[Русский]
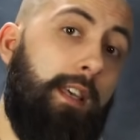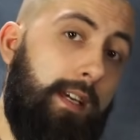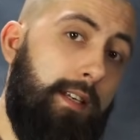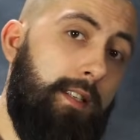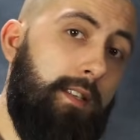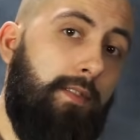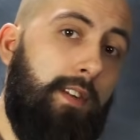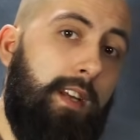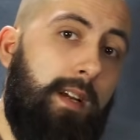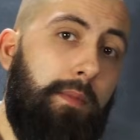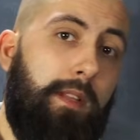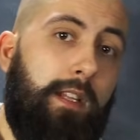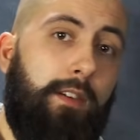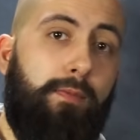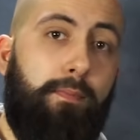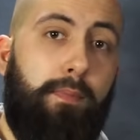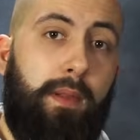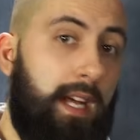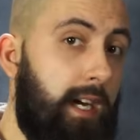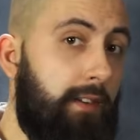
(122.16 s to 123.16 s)
есть время на
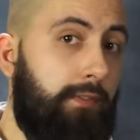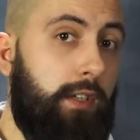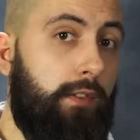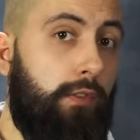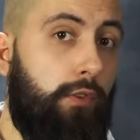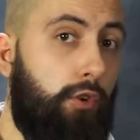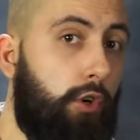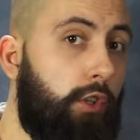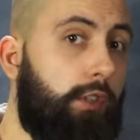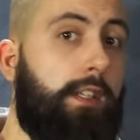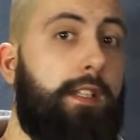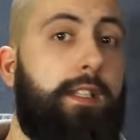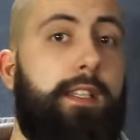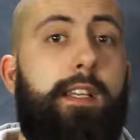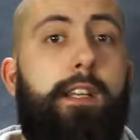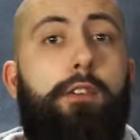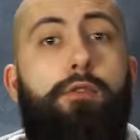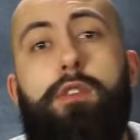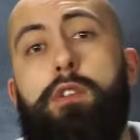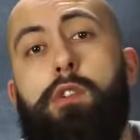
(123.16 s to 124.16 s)
плавный вход, и
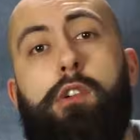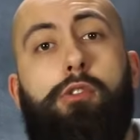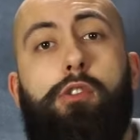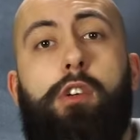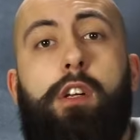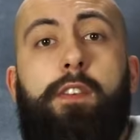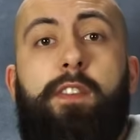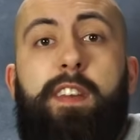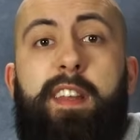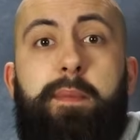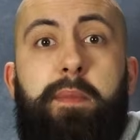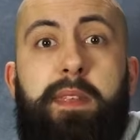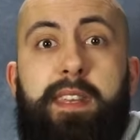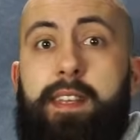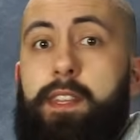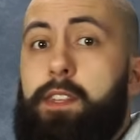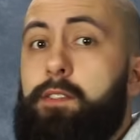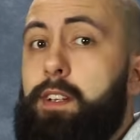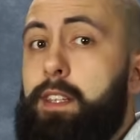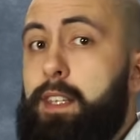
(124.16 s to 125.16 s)
те люди, у которых
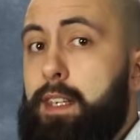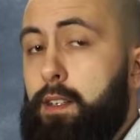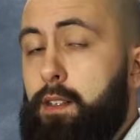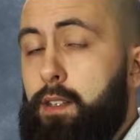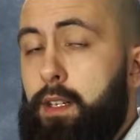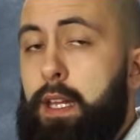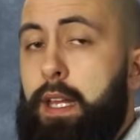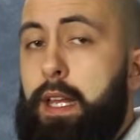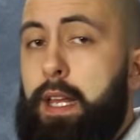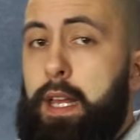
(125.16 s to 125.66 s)
времени этого нет.